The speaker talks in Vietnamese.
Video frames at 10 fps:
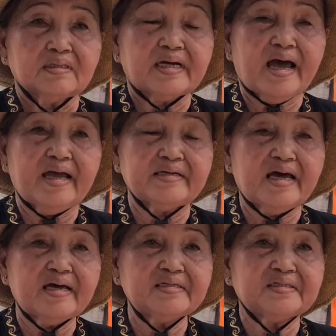Ngày
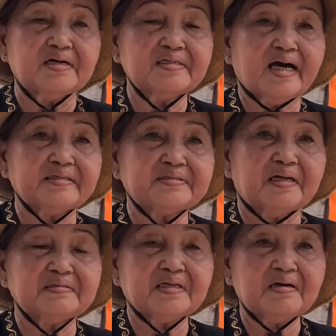nay sự hành
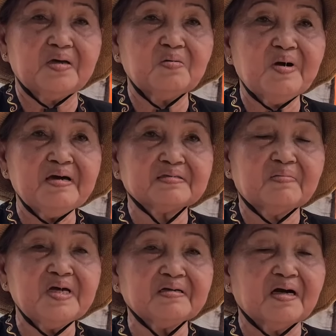trình ta hiểu biết, ta
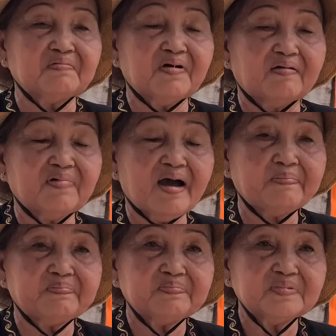biết được Phật Pháp.
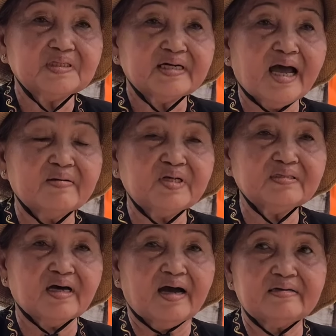Ngài Minh
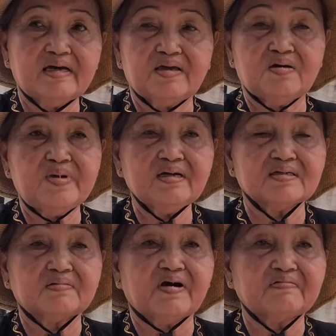Tệ đã hiểu biết
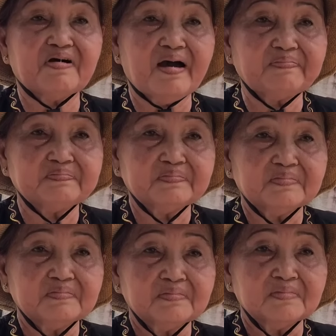được Phật Pháp.
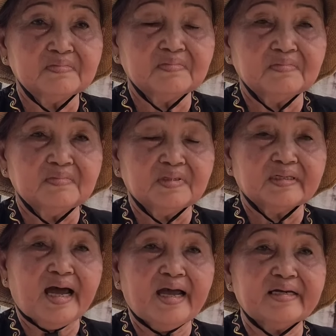
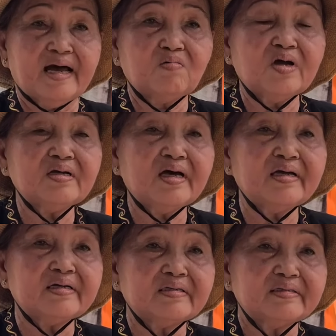Ngài đã quy
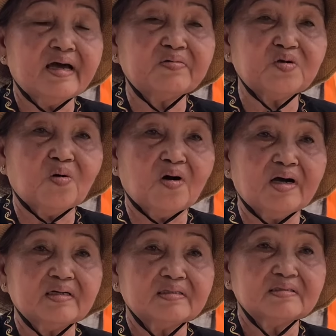y vào
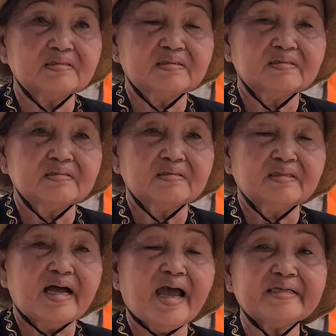chùa
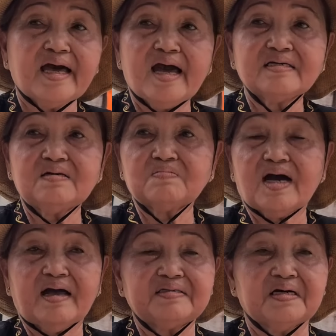hai tháng nhưng
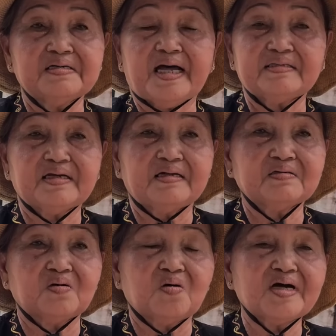mà sự hành
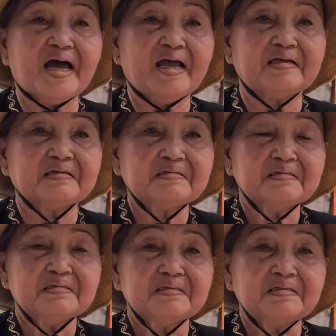trình của Ngài
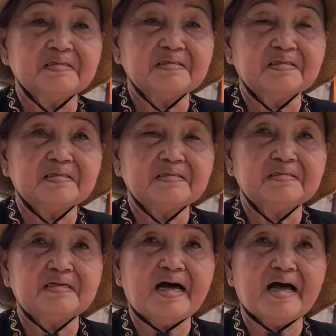
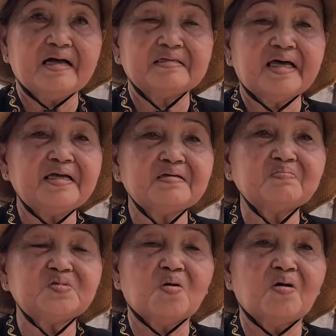là thấy
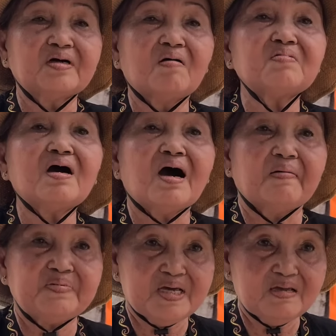trong chùa không có
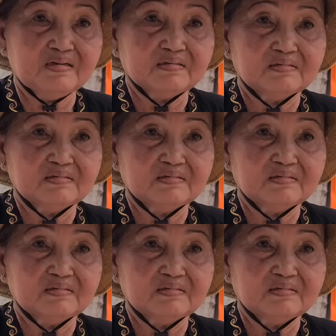hợp lý